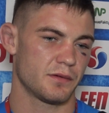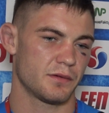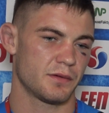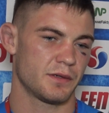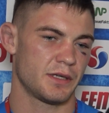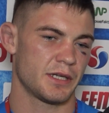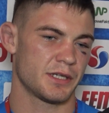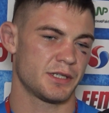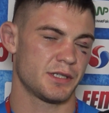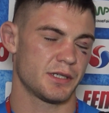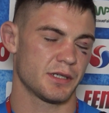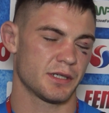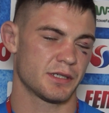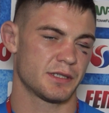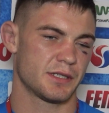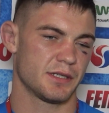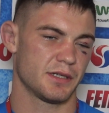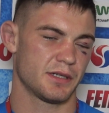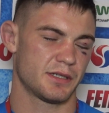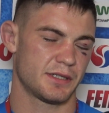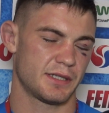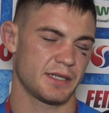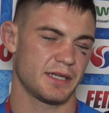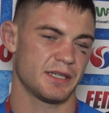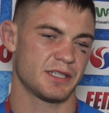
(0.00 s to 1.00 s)
Jeszcze chcę,
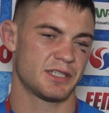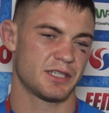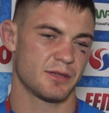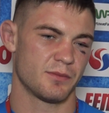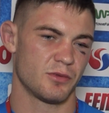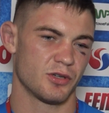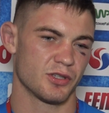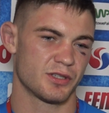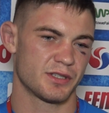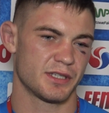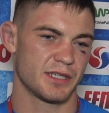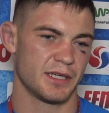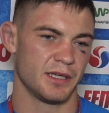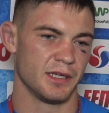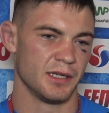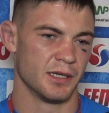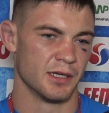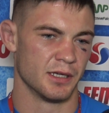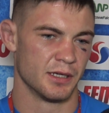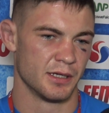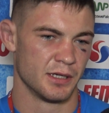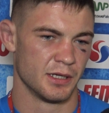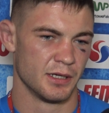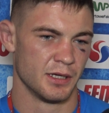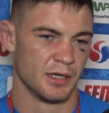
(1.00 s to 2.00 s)
chcę jeszcze mocniej.
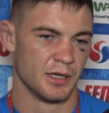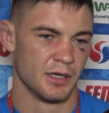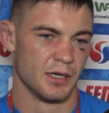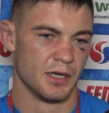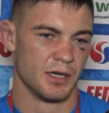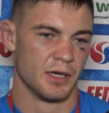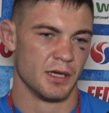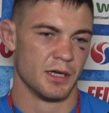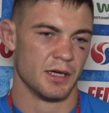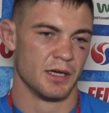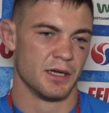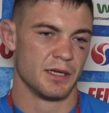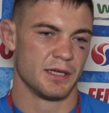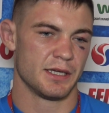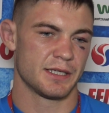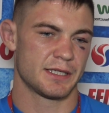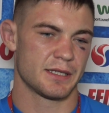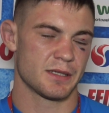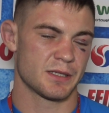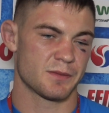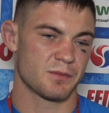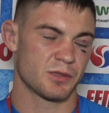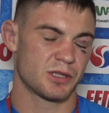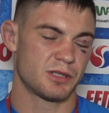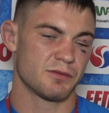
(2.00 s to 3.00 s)

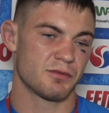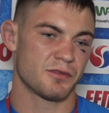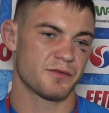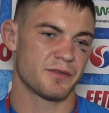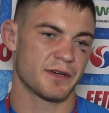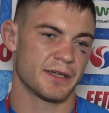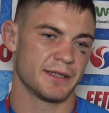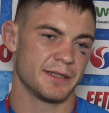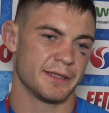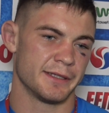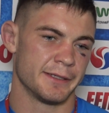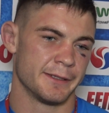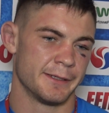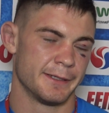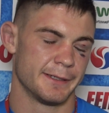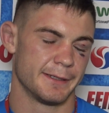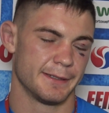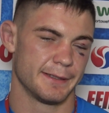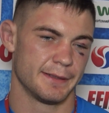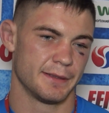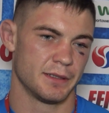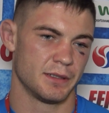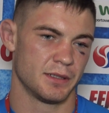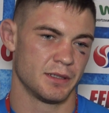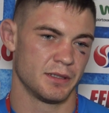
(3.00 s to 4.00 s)
Jestem zmotywowany.
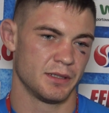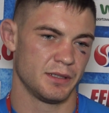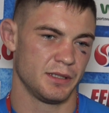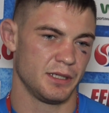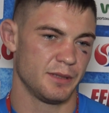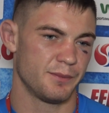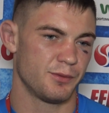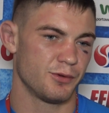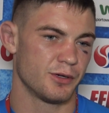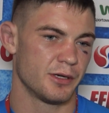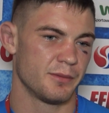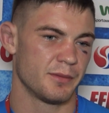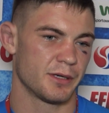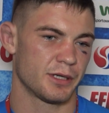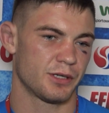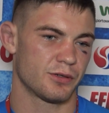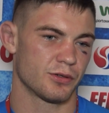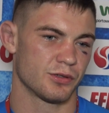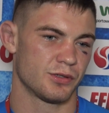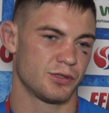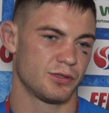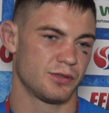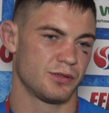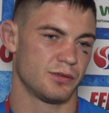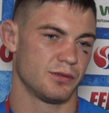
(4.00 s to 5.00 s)
E, nie byłem
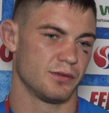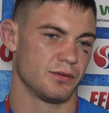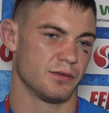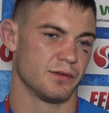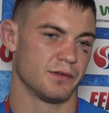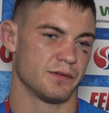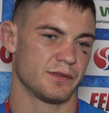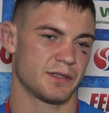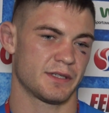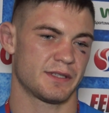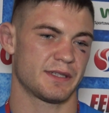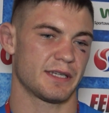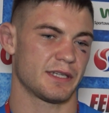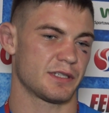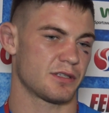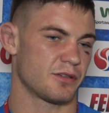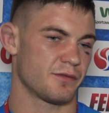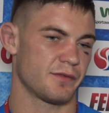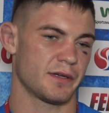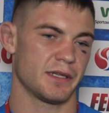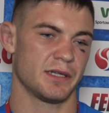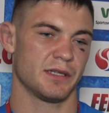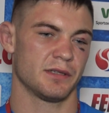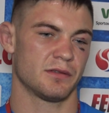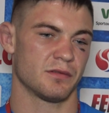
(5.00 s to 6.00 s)
jakoś
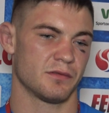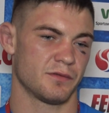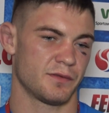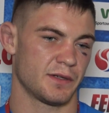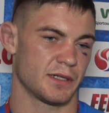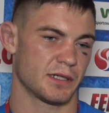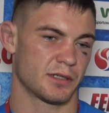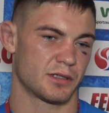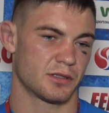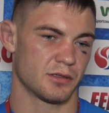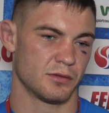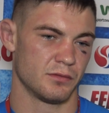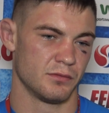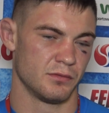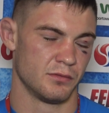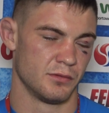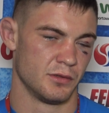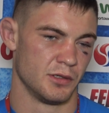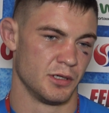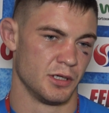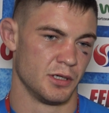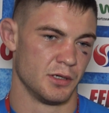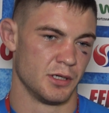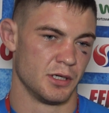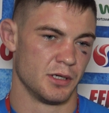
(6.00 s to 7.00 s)
zestresowany tą walką.
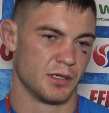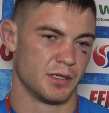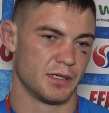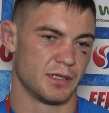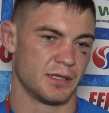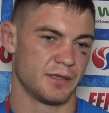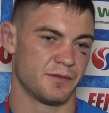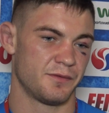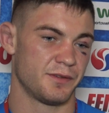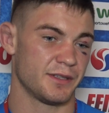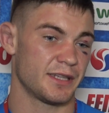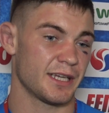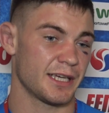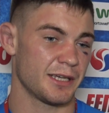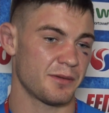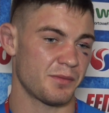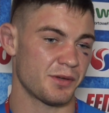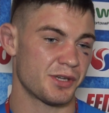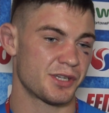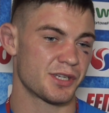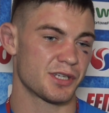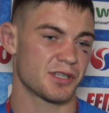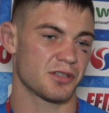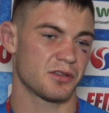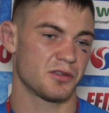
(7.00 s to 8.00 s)
E, wydaje
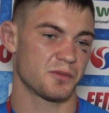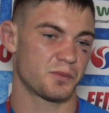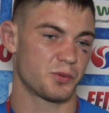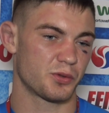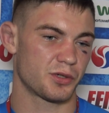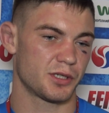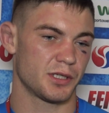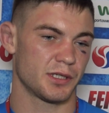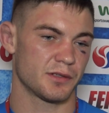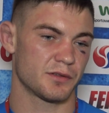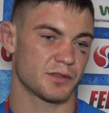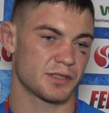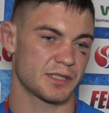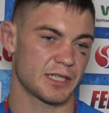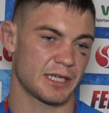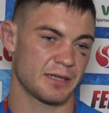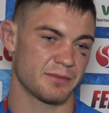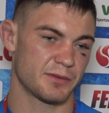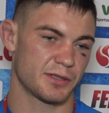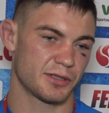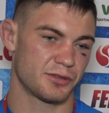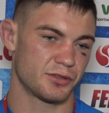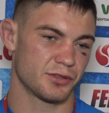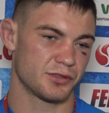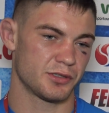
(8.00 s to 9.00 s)
mi się, że dopóki nie
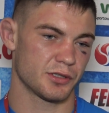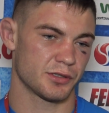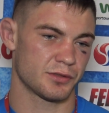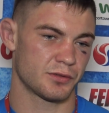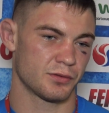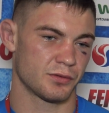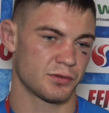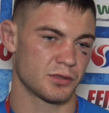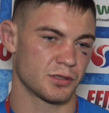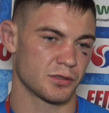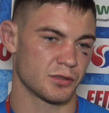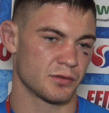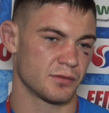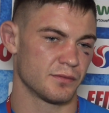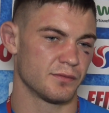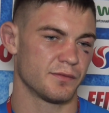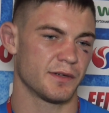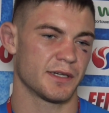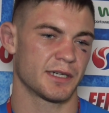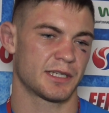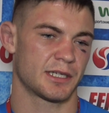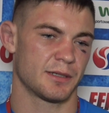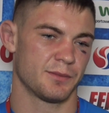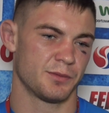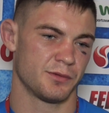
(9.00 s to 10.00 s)
dostałem tego ciosu, to
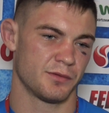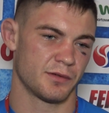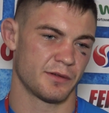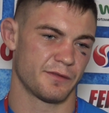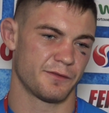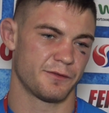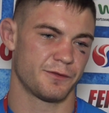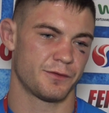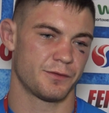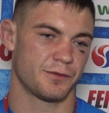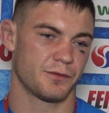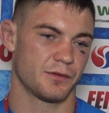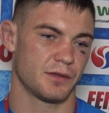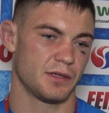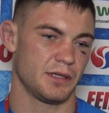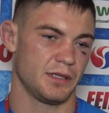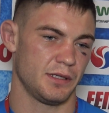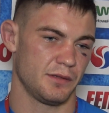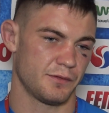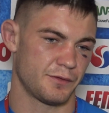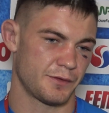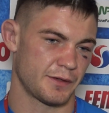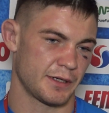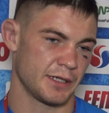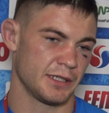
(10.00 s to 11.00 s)
walka była
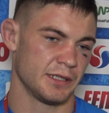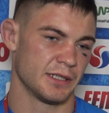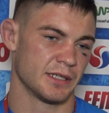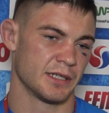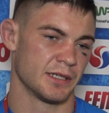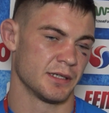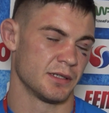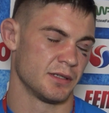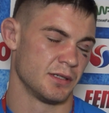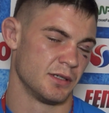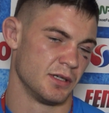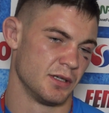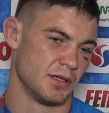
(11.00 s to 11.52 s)
fajna.